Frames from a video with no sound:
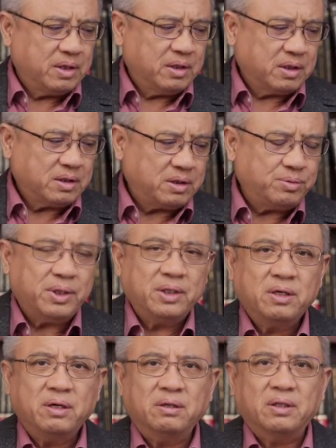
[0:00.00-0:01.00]
那4月
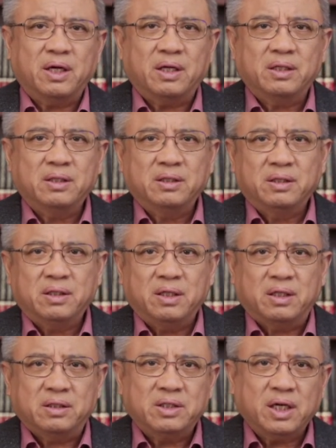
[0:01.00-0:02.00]
1号呢，
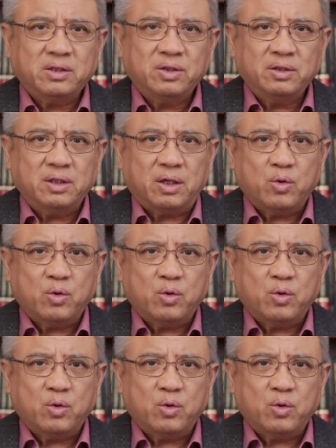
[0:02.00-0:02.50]
加州的